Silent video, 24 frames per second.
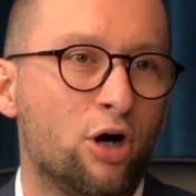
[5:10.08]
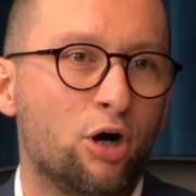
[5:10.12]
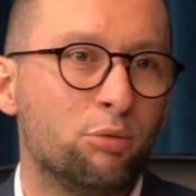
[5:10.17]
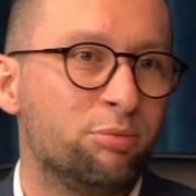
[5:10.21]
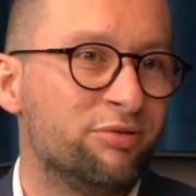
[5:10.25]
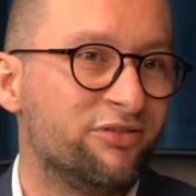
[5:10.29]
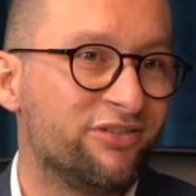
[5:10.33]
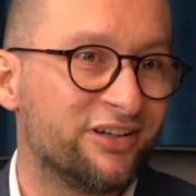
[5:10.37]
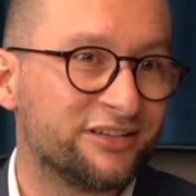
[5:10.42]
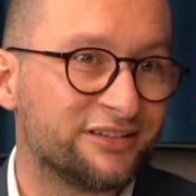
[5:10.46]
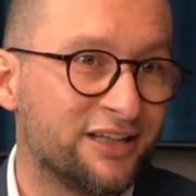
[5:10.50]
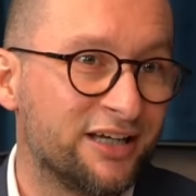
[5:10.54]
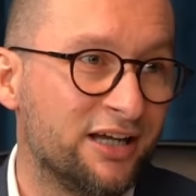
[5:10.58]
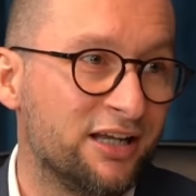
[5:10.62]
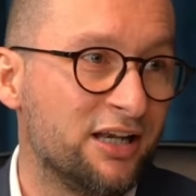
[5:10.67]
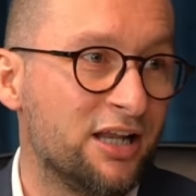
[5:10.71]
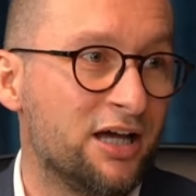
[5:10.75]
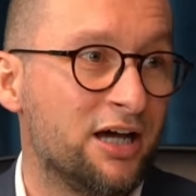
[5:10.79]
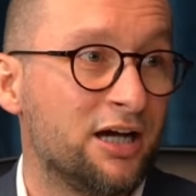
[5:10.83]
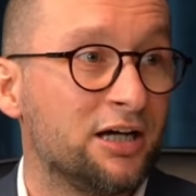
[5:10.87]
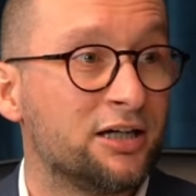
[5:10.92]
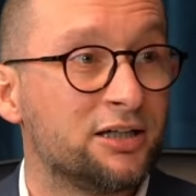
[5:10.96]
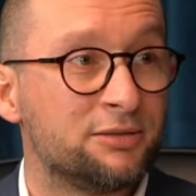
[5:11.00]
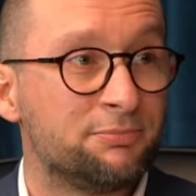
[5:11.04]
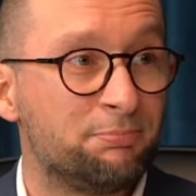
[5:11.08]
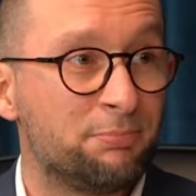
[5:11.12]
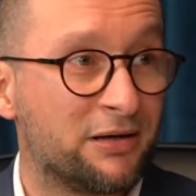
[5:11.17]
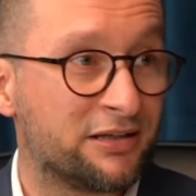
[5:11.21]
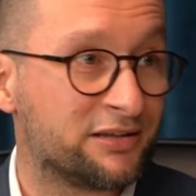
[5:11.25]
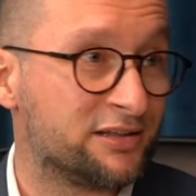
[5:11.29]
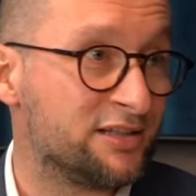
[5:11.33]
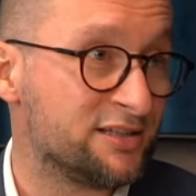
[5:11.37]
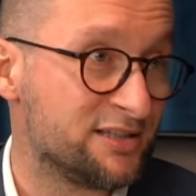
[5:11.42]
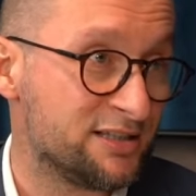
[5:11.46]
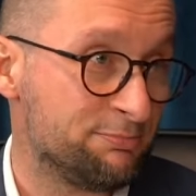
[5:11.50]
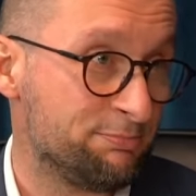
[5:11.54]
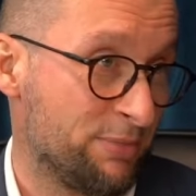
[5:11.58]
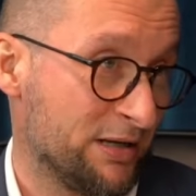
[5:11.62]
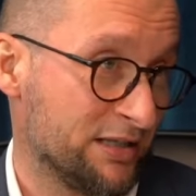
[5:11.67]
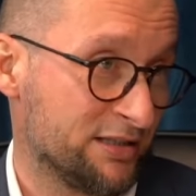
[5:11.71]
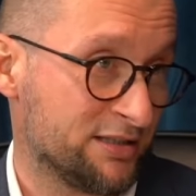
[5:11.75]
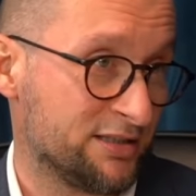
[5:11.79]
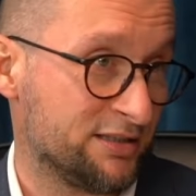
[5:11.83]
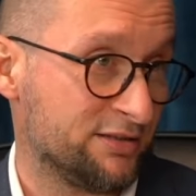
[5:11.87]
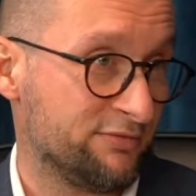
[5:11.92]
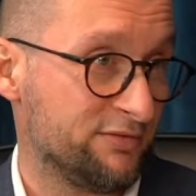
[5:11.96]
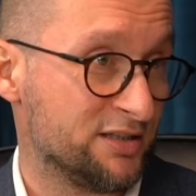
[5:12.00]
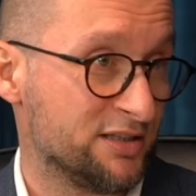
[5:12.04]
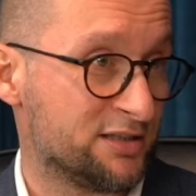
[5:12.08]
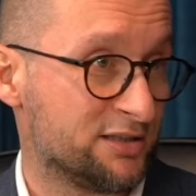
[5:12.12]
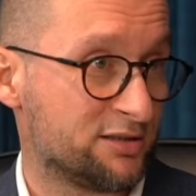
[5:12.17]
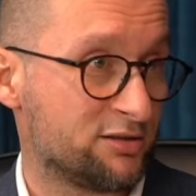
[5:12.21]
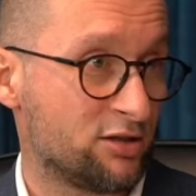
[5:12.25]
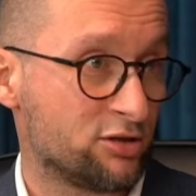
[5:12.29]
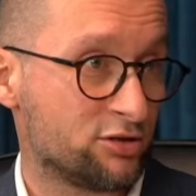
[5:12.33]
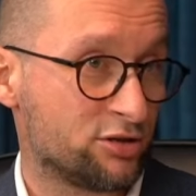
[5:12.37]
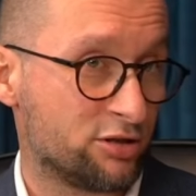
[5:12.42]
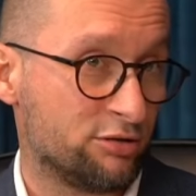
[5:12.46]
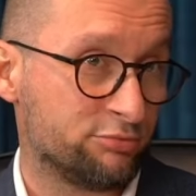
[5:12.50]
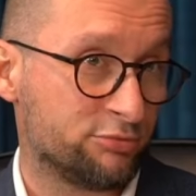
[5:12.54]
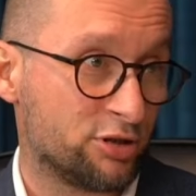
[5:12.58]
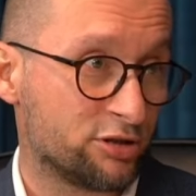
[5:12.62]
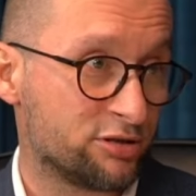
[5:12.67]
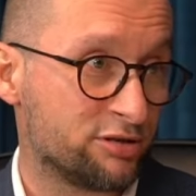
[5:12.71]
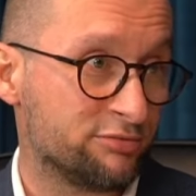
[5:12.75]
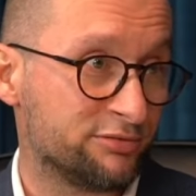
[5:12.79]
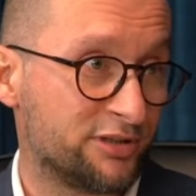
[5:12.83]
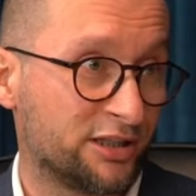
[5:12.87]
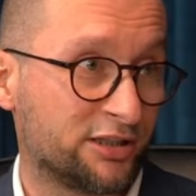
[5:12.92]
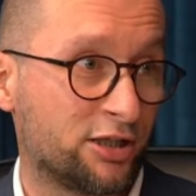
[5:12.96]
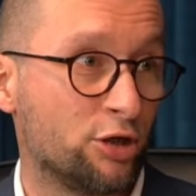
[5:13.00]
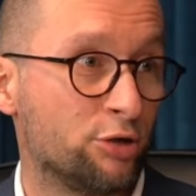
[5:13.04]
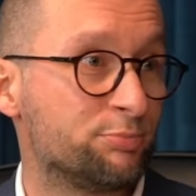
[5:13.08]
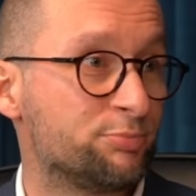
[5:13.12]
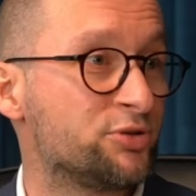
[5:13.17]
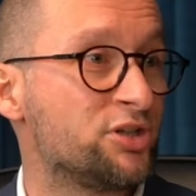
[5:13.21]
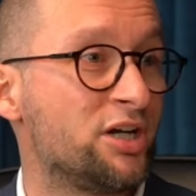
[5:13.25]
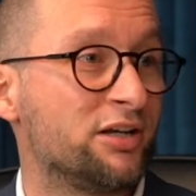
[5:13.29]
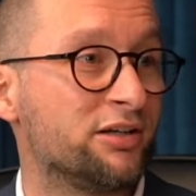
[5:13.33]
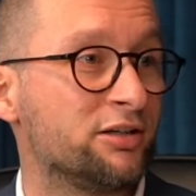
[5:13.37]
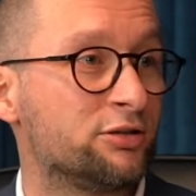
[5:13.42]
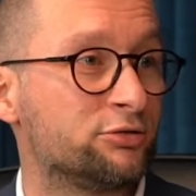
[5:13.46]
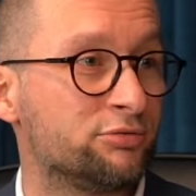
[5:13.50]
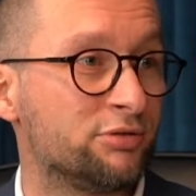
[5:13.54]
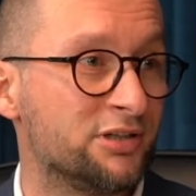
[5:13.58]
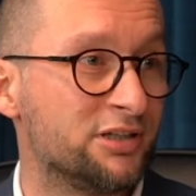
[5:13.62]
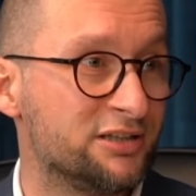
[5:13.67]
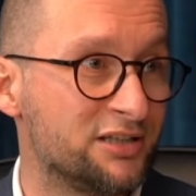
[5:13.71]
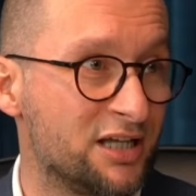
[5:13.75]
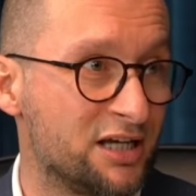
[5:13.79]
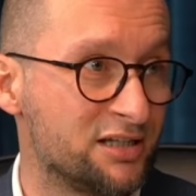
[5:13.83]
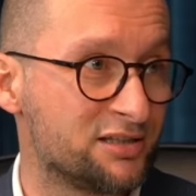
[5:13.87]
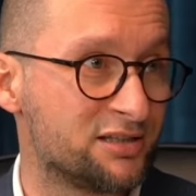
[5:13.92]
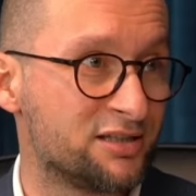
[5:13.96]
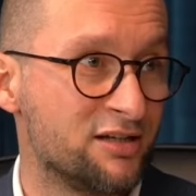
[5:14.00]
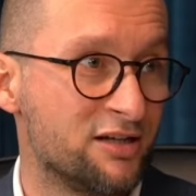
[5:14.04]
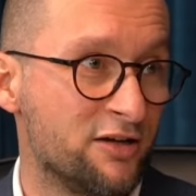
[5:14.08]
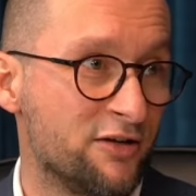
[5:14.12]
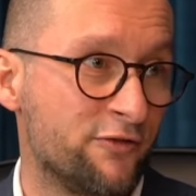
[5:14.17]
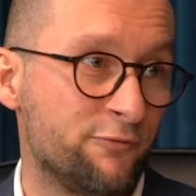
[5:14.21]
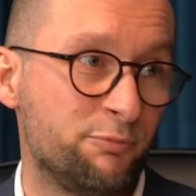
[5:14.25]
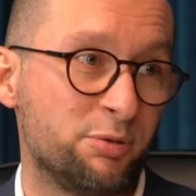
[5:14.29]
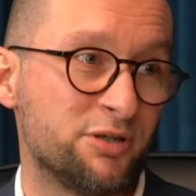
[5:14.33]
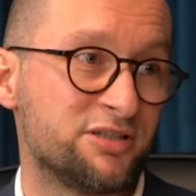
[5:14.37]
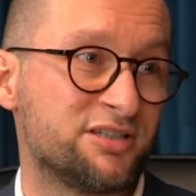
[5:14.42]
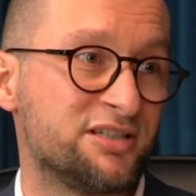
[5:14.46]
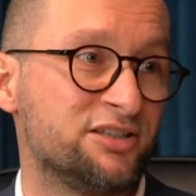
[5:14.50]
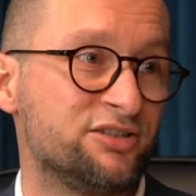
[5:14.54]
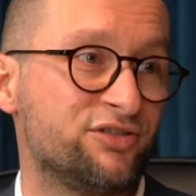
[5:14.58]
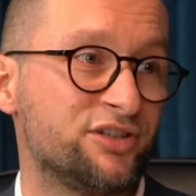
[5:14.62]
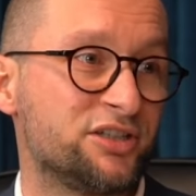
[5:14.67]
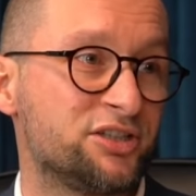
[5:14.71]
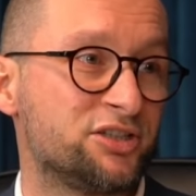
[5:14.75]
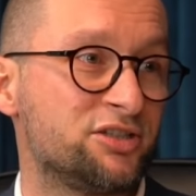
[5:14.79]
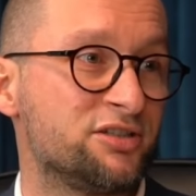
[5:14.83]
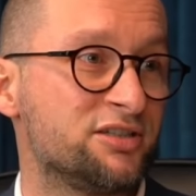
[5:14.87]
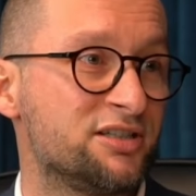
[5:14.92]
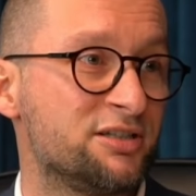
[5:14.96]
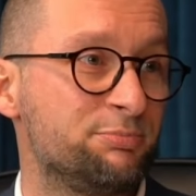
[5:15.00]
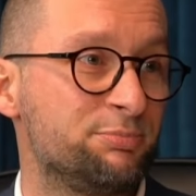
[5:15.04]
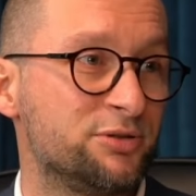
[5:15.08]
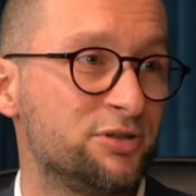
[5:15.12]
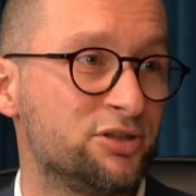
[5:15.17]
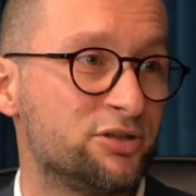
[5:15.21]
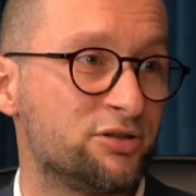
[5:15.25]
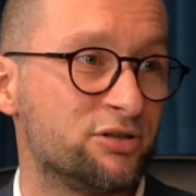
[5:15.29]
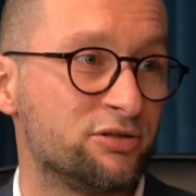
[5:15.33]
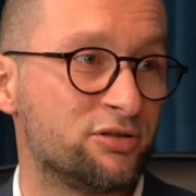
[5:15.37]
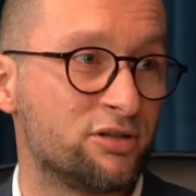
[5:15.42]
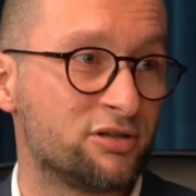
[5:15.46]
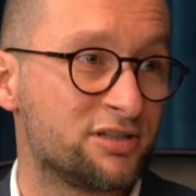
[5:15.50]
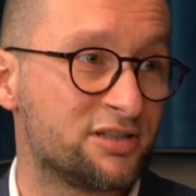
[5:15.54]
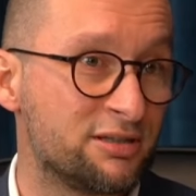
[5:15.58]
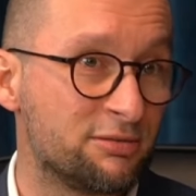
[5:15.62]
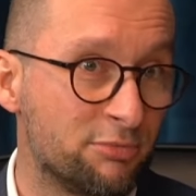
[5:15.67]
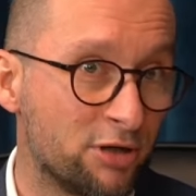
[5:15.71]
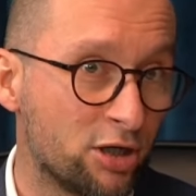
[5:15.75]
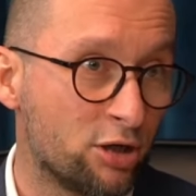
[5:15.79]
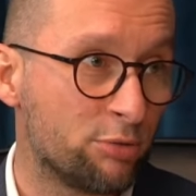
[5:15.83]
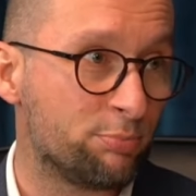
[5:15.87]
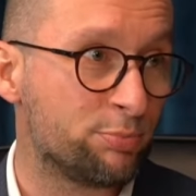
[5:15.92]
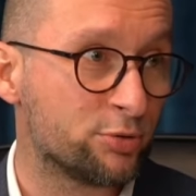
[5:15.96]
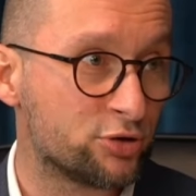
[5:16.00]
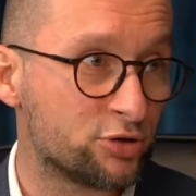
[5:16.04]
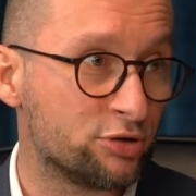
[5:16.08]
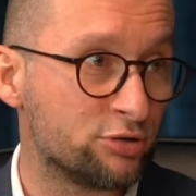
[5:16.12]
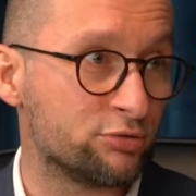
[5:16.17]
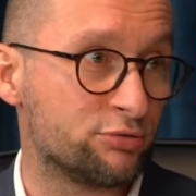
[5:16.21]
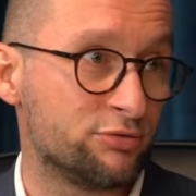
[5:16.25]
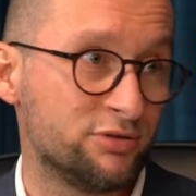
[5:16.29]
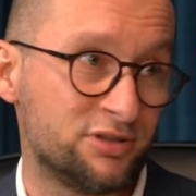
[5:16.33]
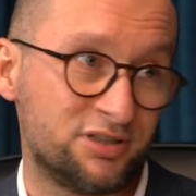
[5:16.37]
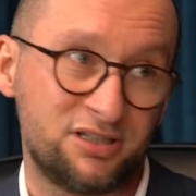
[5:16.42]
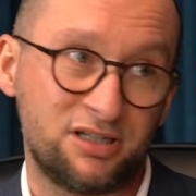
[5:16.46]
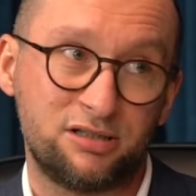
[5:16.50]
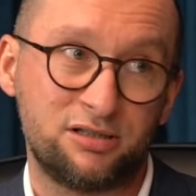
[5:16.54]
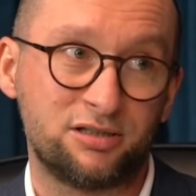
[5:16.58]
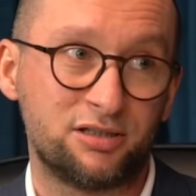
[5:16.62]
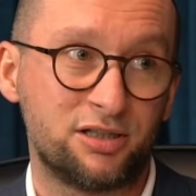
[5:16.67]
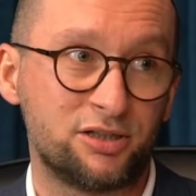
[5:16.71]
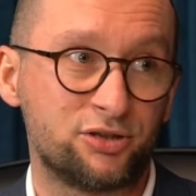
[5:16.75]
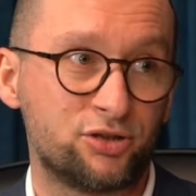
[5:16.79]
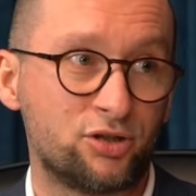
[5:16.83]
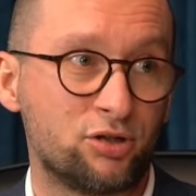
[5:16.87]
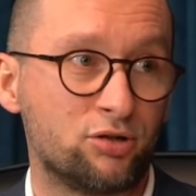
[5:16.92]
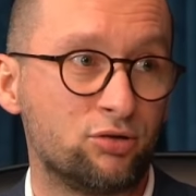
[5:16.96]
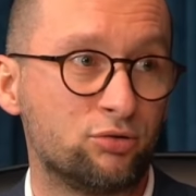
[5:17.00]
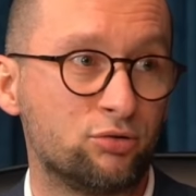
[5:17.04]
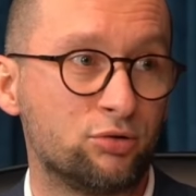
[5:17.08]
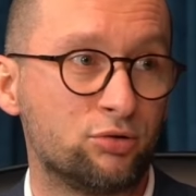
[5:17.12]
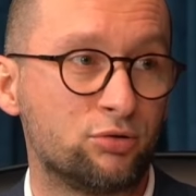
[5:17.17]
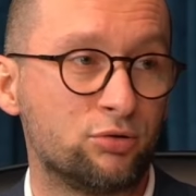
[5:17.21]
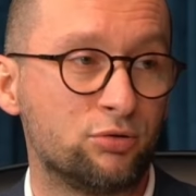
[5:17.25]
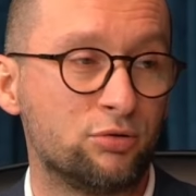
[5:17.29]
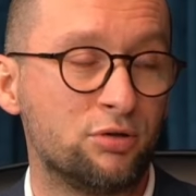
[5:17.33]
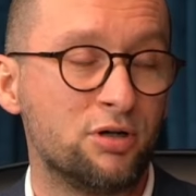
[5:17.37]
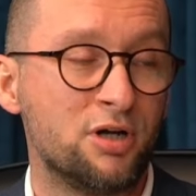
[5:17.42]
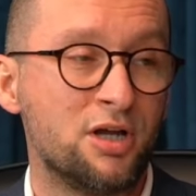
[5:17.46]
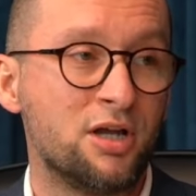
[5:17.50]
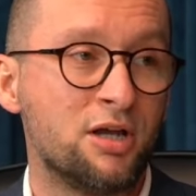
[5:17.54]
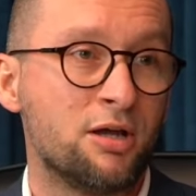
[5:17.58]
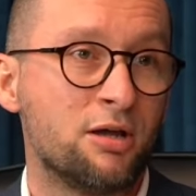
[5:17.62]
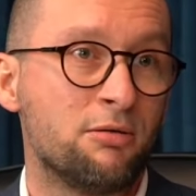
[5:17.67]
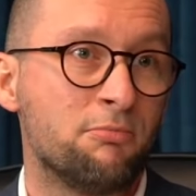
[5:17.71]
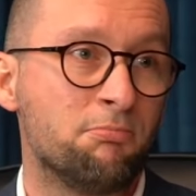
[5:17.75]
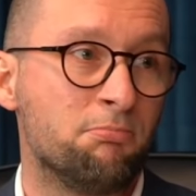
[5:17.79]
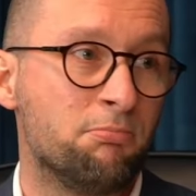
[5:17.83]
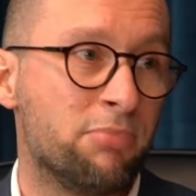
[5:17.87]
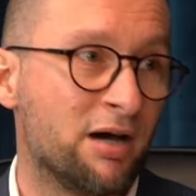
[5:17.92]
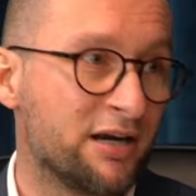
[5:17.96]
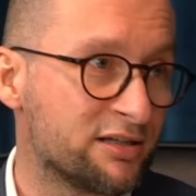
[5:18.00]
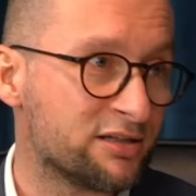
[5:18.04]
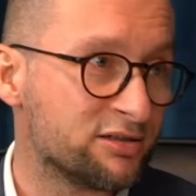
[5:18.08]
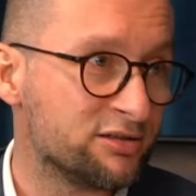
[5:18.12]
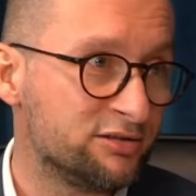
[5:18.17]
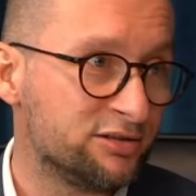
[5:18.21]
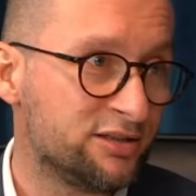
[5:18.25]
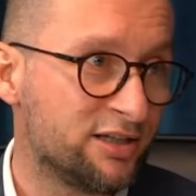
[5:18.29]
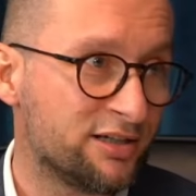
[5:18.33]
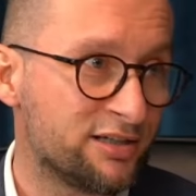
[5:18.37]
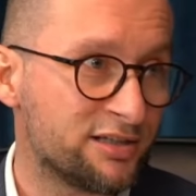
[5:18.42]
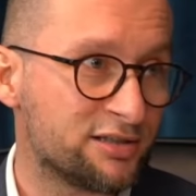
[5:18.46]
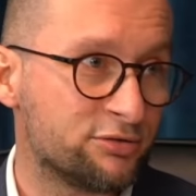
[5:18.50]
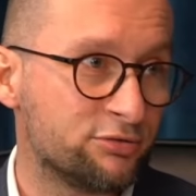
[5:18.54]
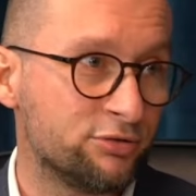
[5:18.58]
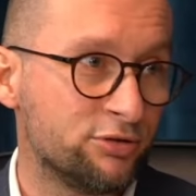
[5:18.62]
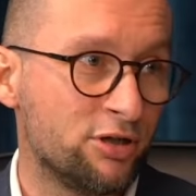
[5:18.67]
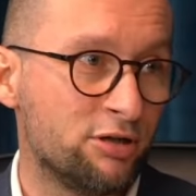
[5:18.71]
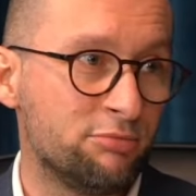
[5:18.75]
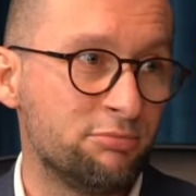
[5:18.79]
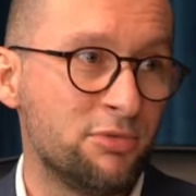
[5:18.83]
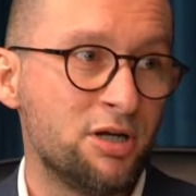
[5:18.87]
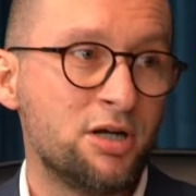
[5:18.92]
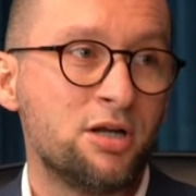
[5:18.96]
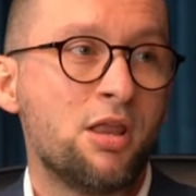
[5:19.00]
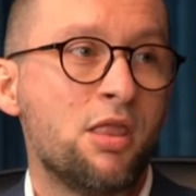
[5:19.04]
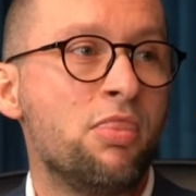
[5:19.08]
obywatelach, partycypacji. Więc to są, to są takie obszary, które nas w Polsce 2050 od samego początku istnienia naszego ruchu bardzo interesują.